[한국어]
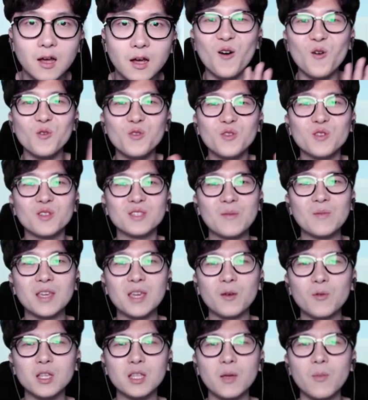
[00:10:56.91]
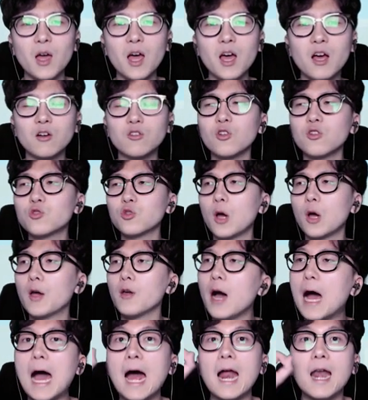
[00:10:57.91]
오늘도 재밌게 보셨다면 구독,
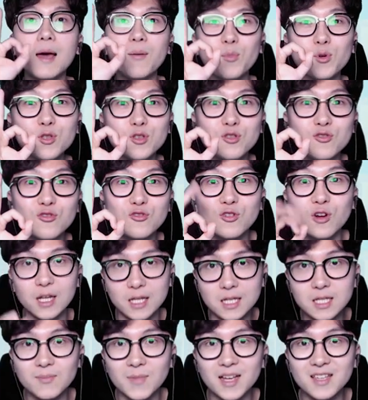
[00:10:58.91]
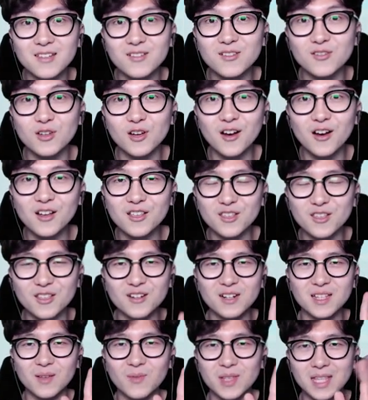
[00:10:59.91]
좋아요, 알람 버튼 누르거 잊지 마시고요. 저는
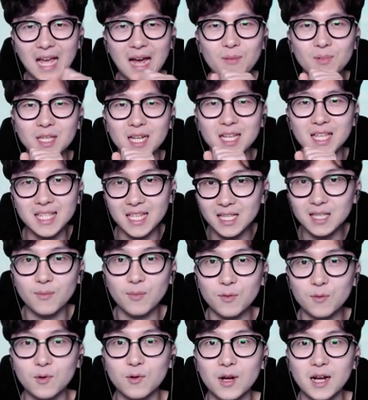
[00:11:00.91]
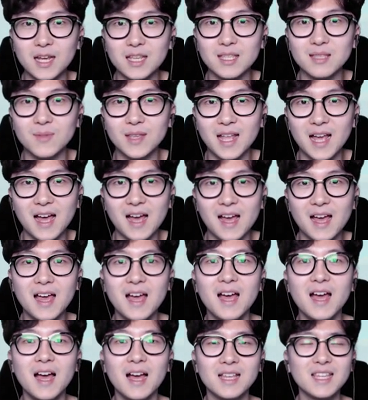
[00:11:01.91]
그렇다면 다음 시간에 찾아뵙도록 하겠습니다.
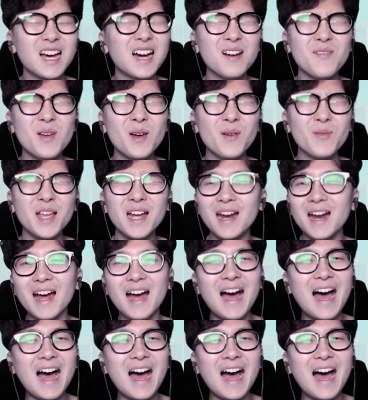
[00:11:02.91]
자 그럼 여러분들